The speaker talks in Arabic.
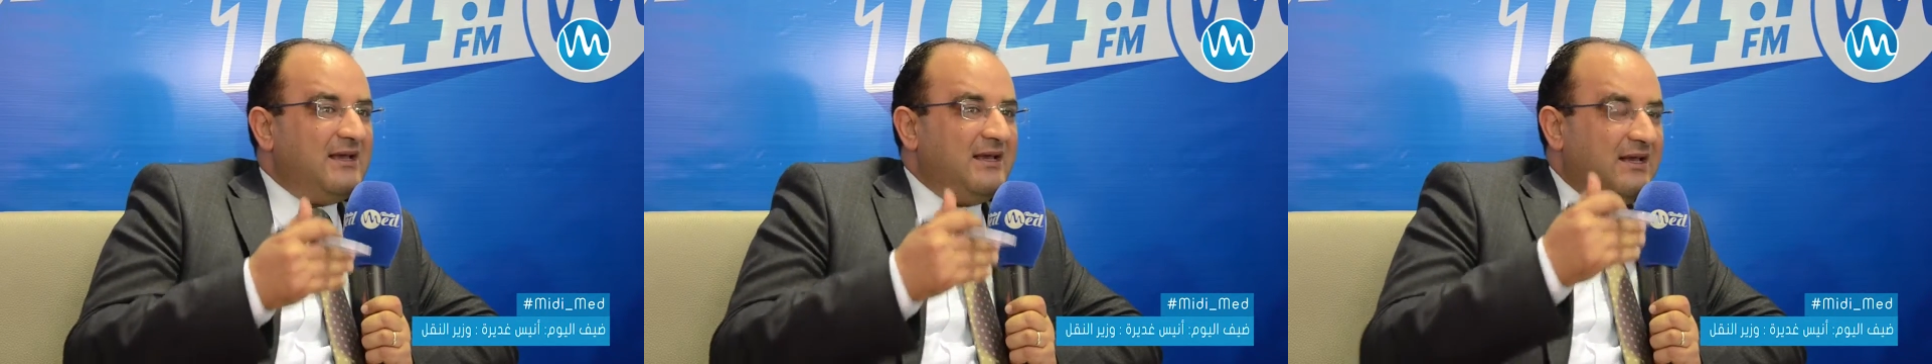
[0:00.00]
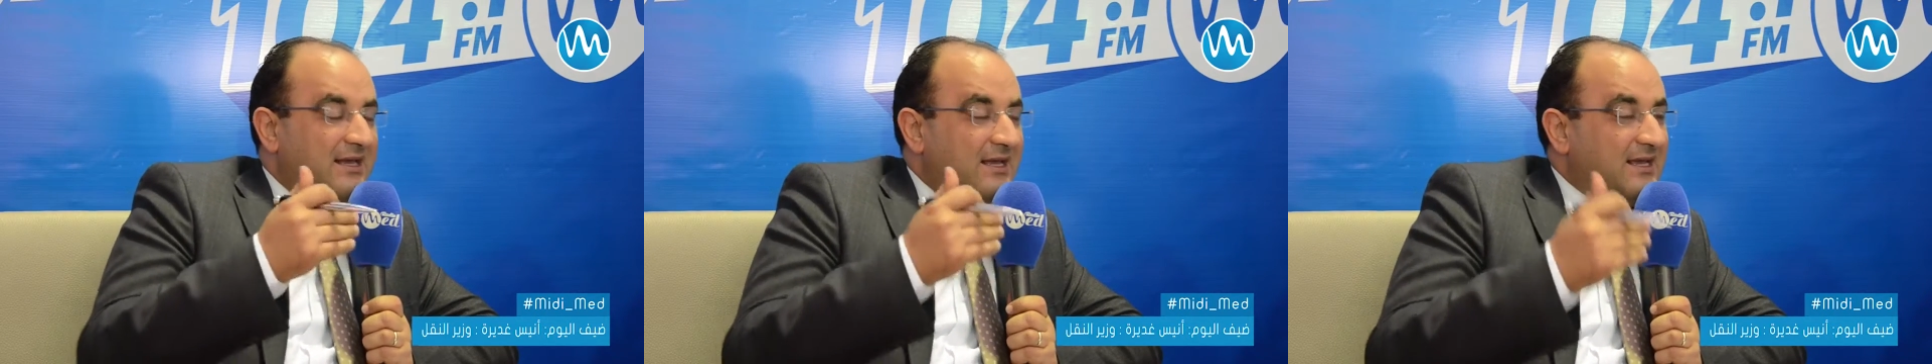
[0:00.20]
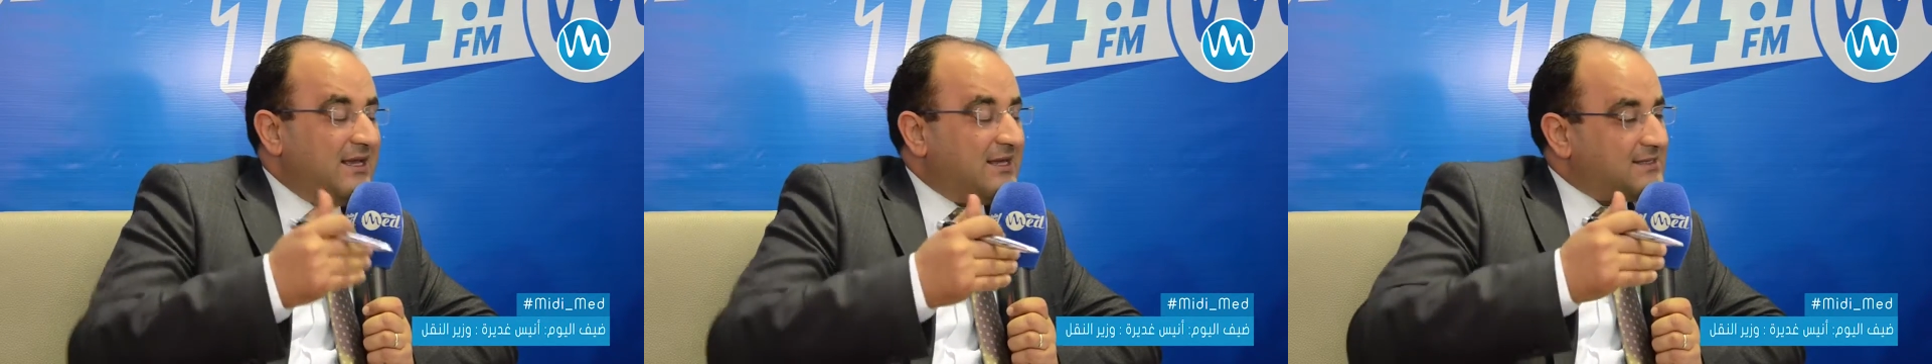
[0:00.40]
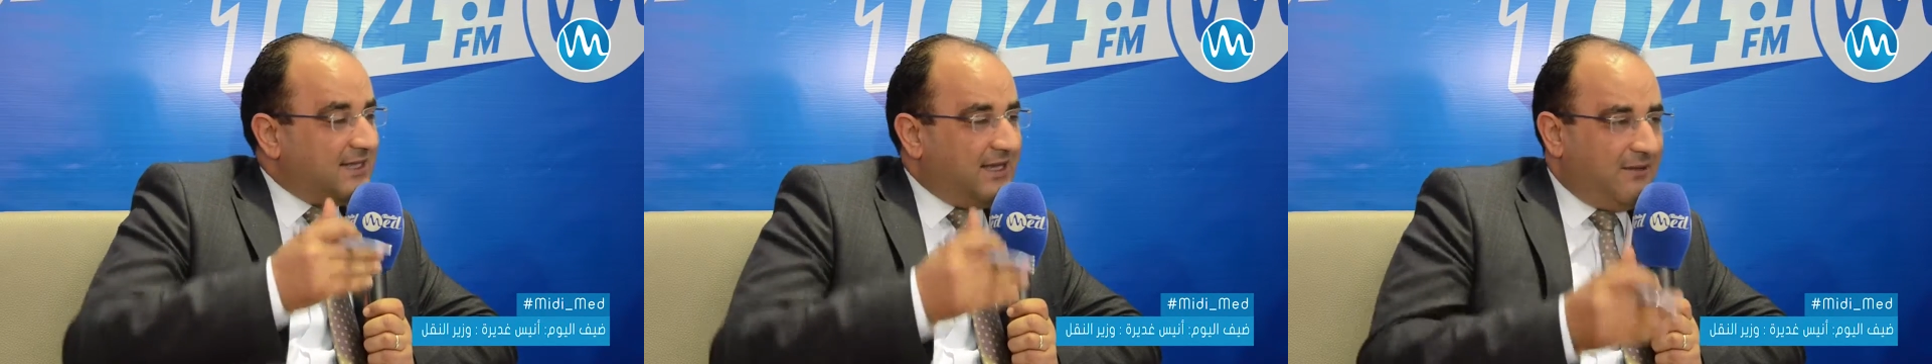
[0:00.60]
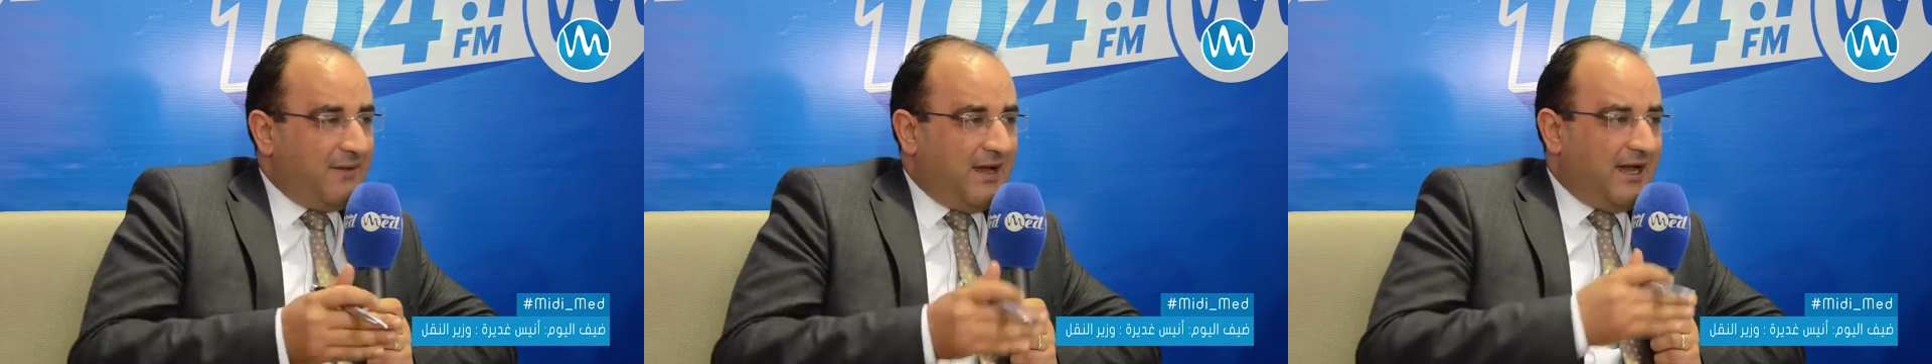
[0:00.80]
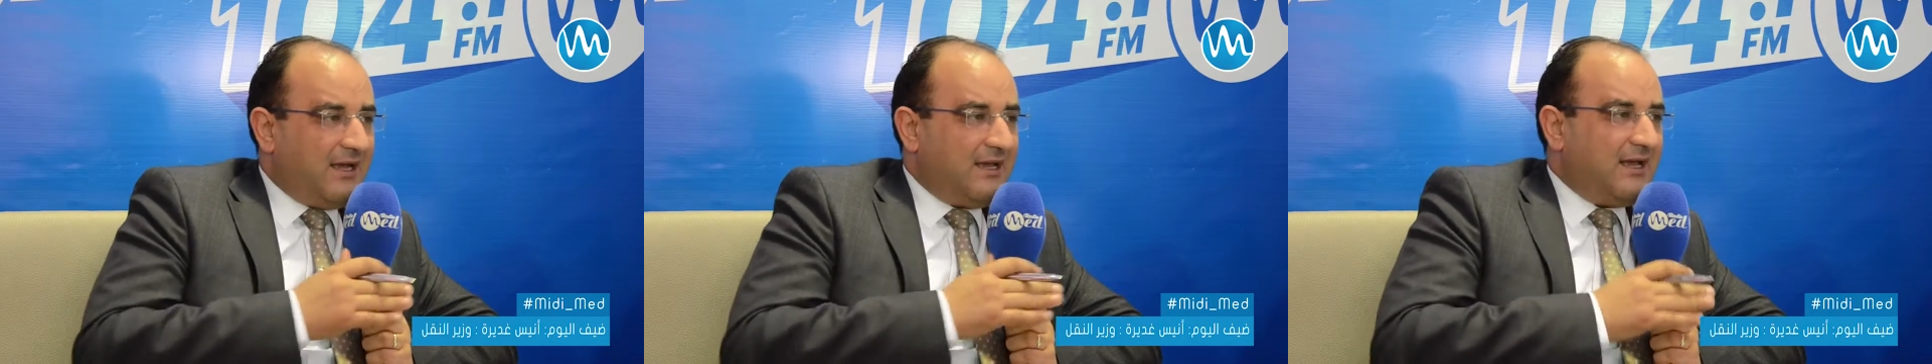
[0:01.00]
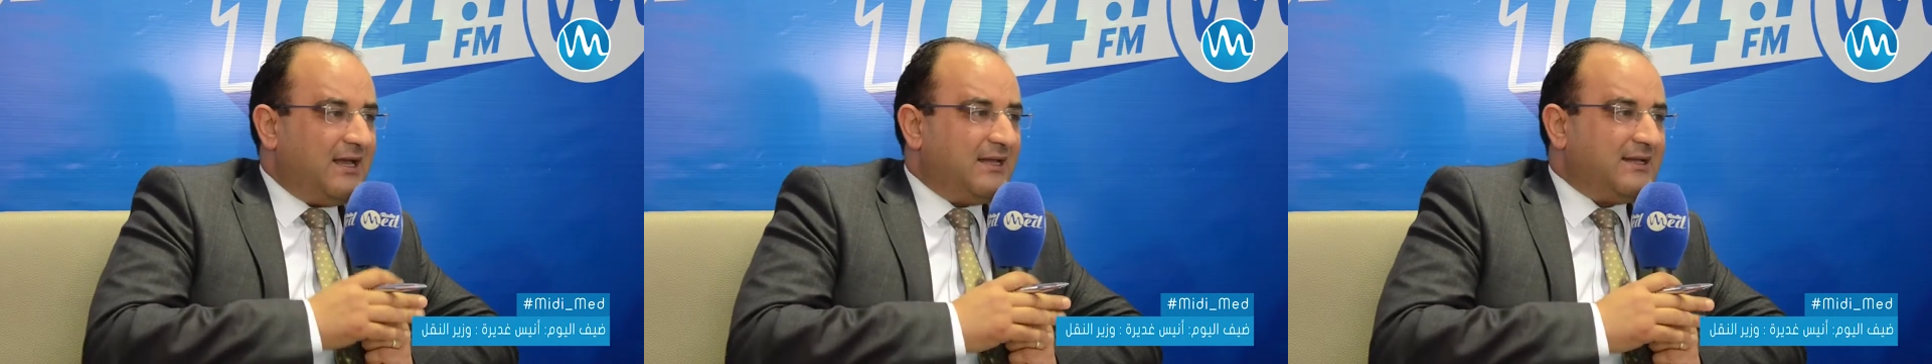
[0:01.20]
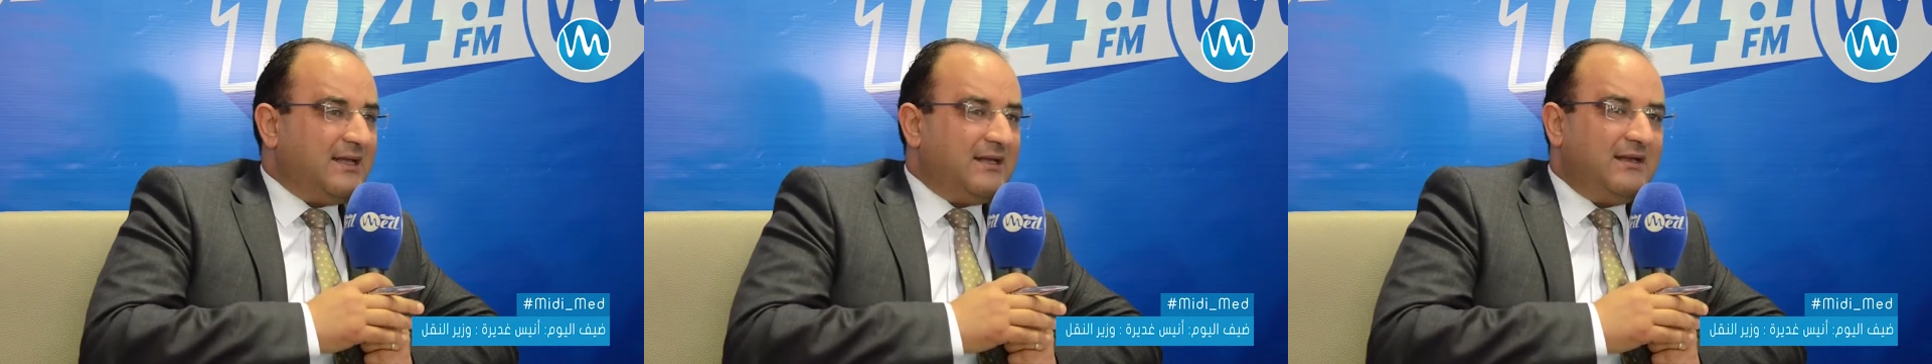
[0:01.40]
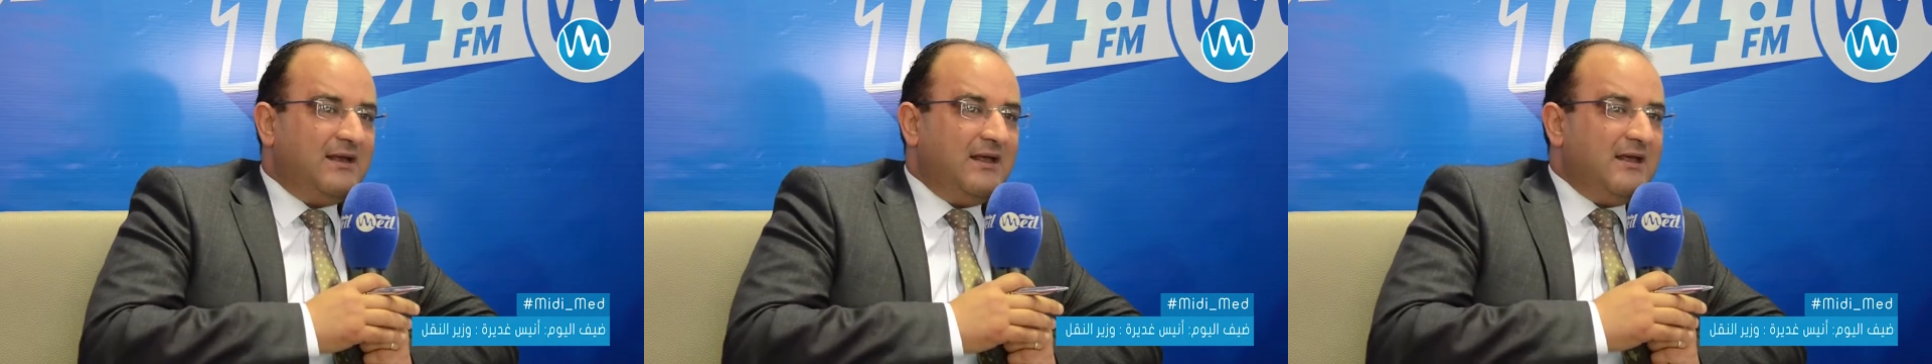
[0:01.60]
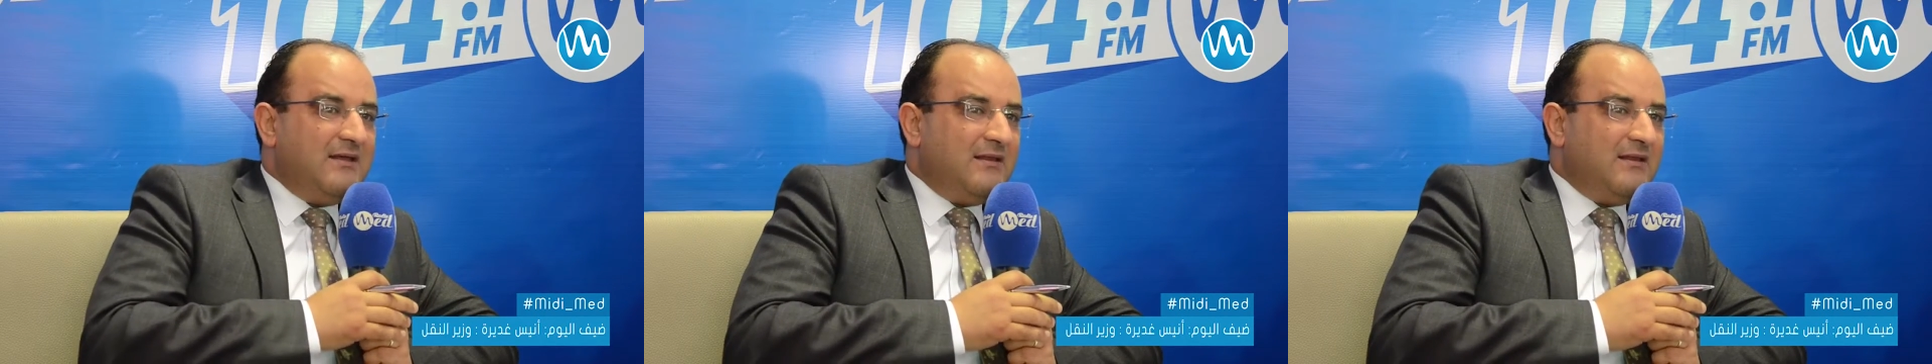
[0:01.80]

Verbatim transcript: اللي هي صعيبة حقيقة